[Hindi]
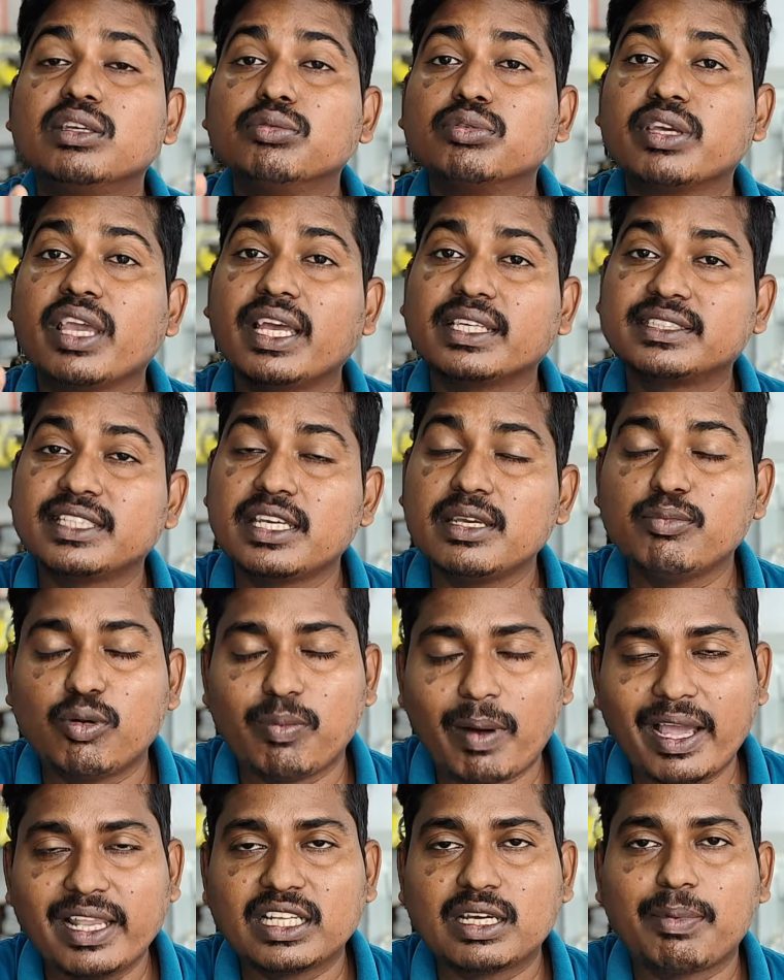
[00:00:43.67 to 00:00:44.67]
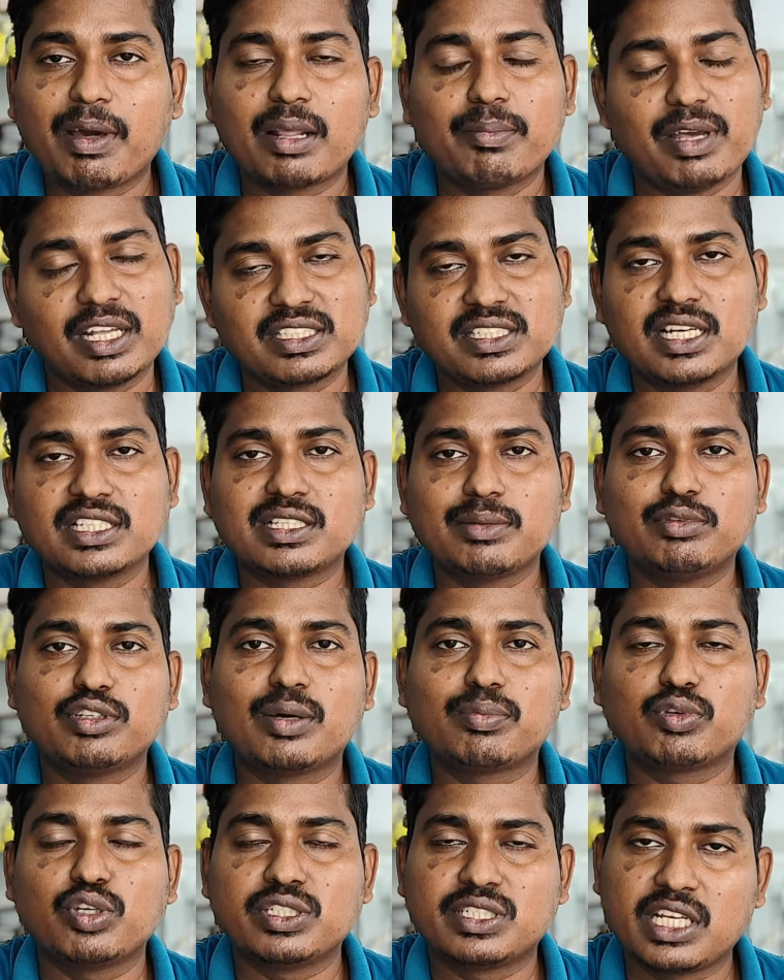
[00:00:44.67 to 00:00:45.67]
क्योंकि ऐसे ही मोबाइल के बारे में अच्छा अच्छा
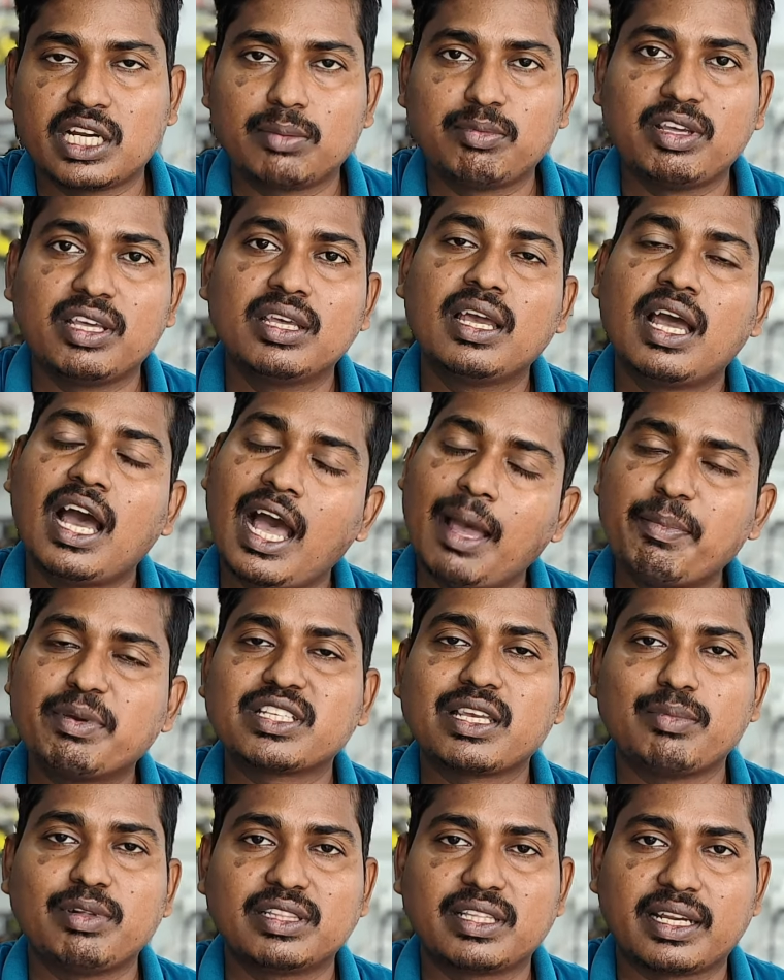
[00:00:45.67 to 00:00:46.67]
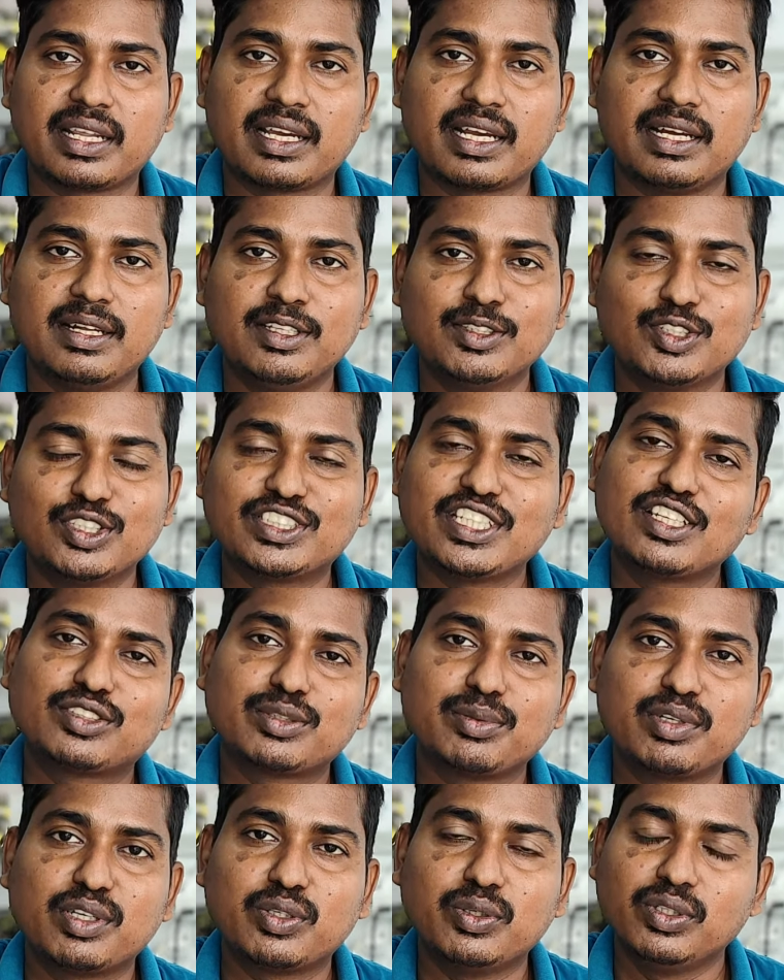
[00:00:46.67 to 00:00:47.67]
वीडियो आपको इस चैनल में हमेशा मिलता रहेगा तो चले
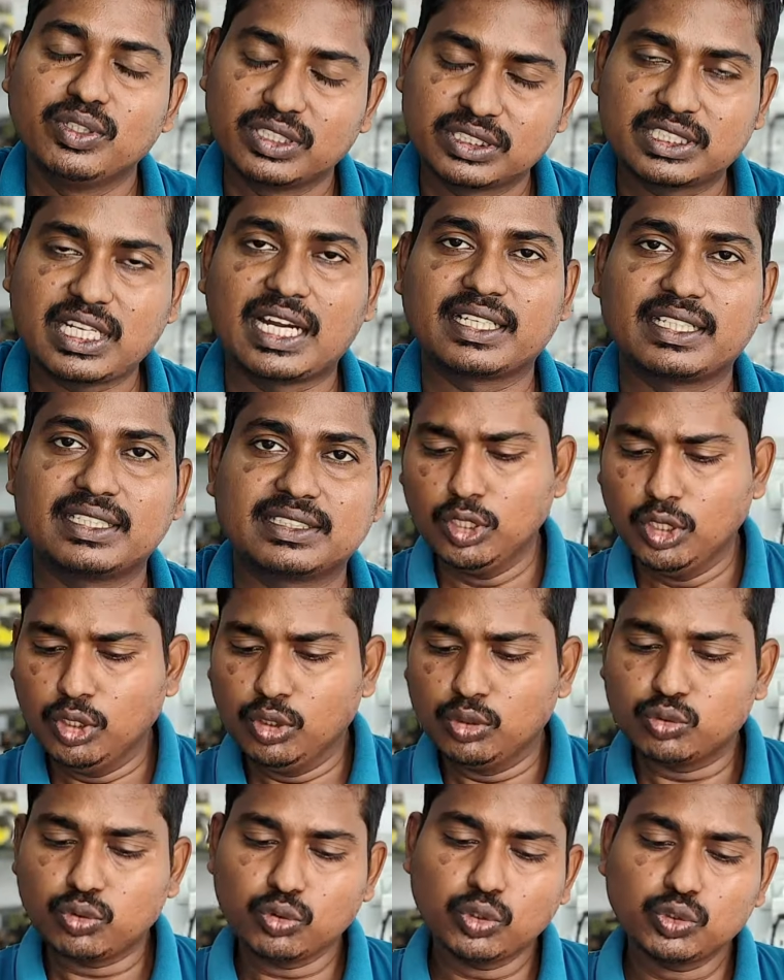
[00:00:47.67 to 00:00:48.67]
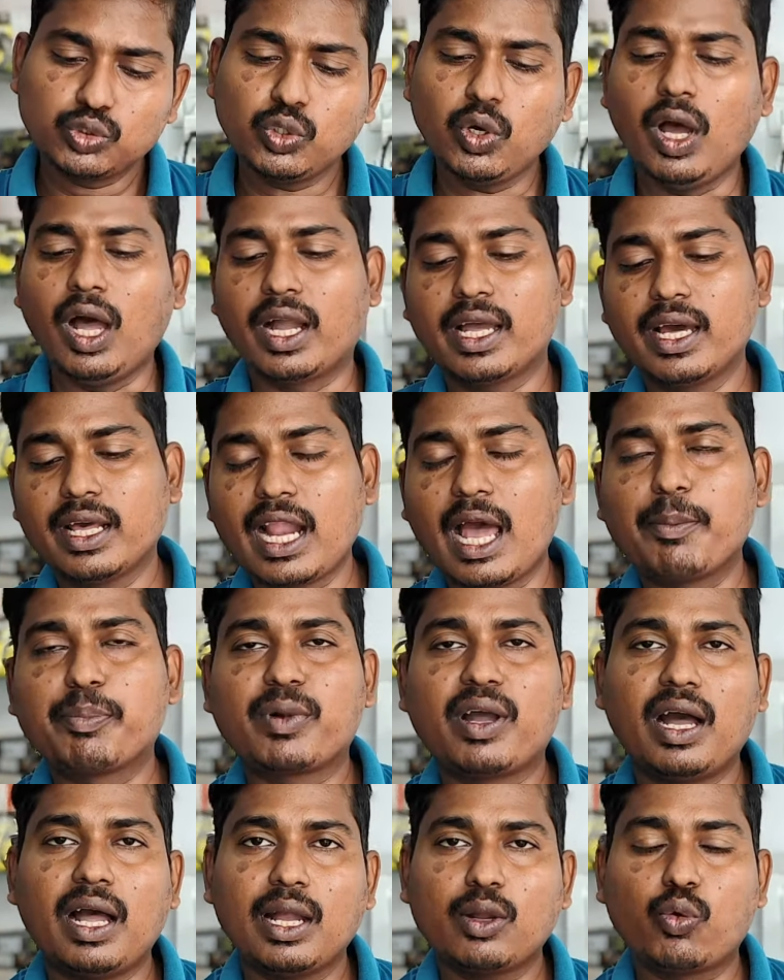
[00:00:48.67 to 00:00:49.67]
वीडियो को स्टार्ट करें तो दोस्तों अगर
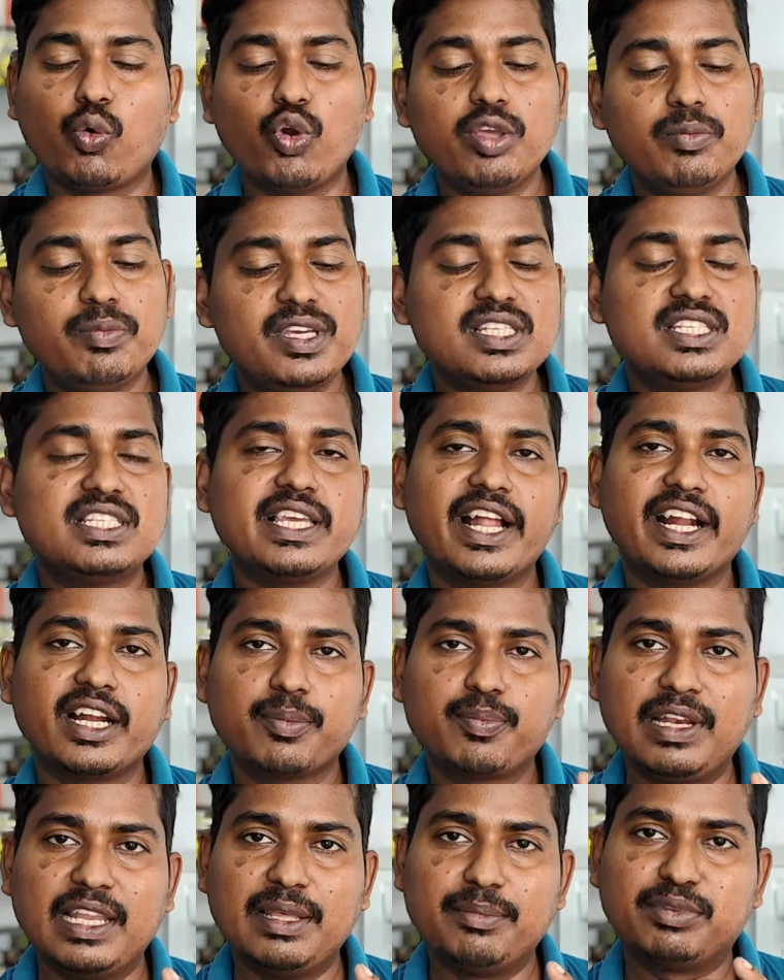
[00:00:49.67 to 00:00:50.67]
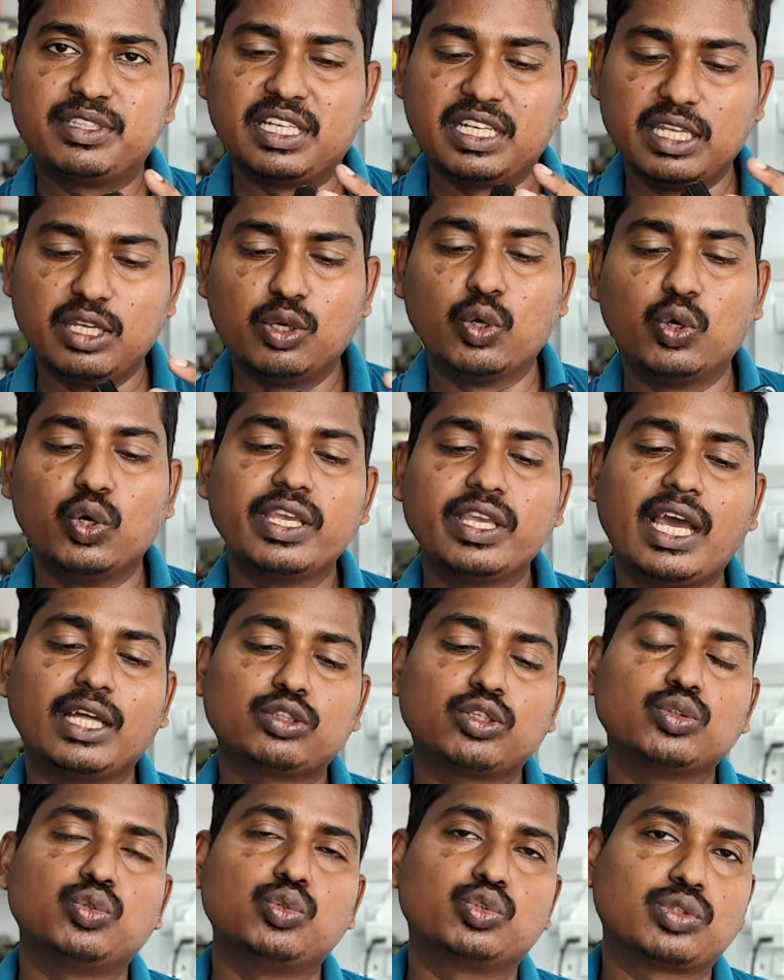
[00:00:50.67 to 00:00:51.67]
आपका कोई भी जेड फ्लिप थ्री हो या
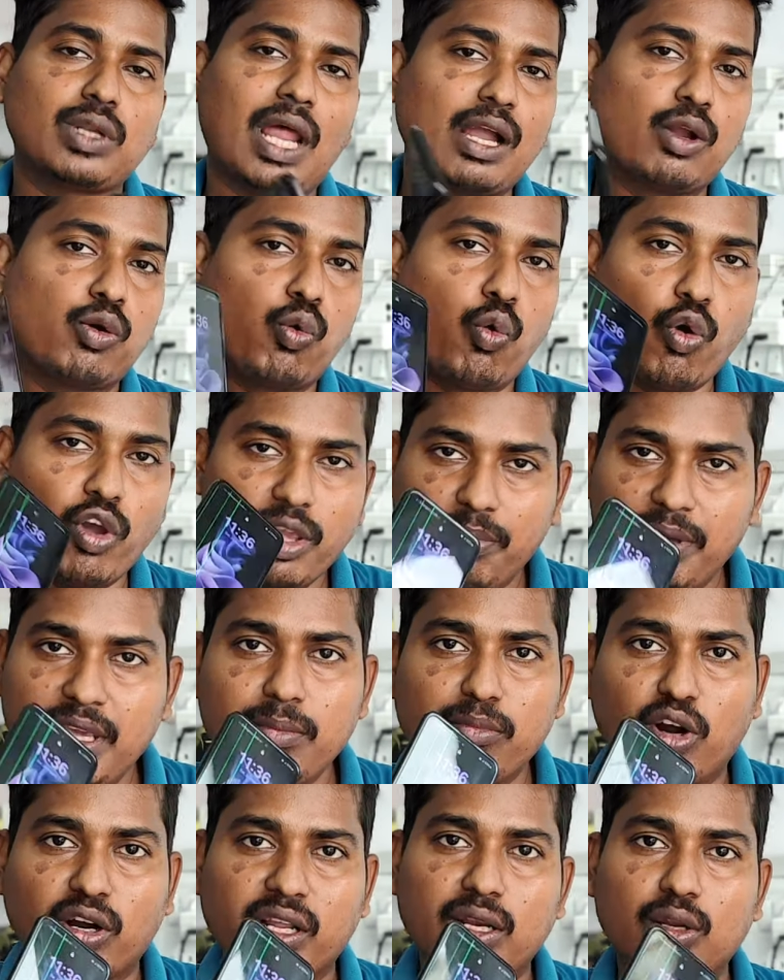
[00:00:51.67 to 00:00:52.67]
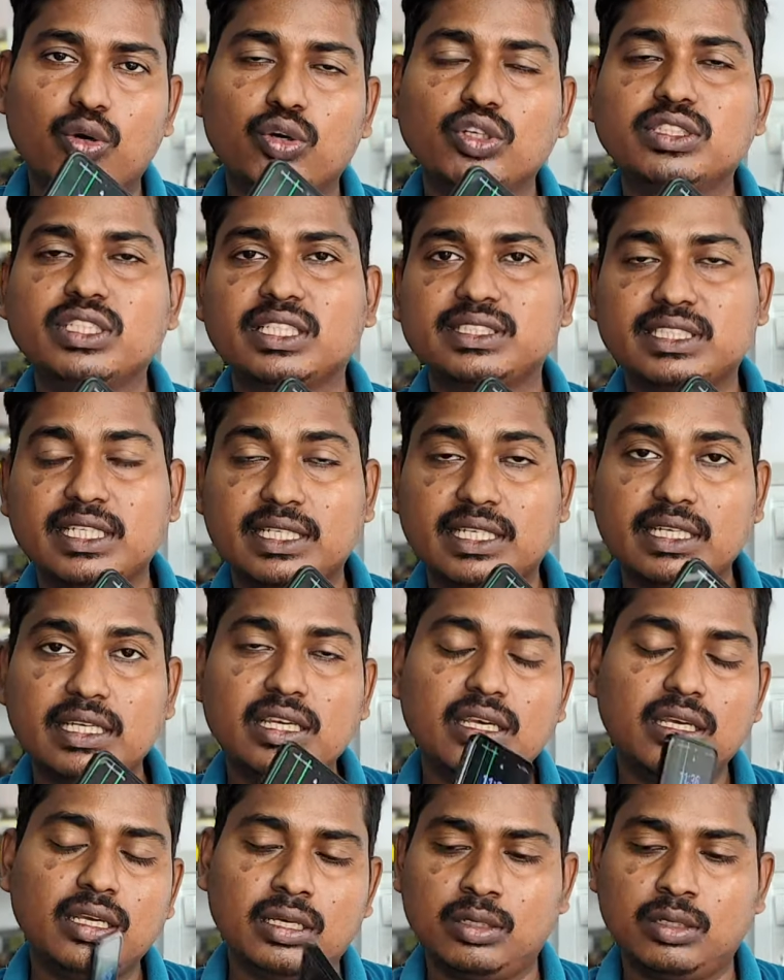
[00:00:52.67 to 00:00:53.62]
तो दूसरा कोई भी मॉडल हो जैसे कि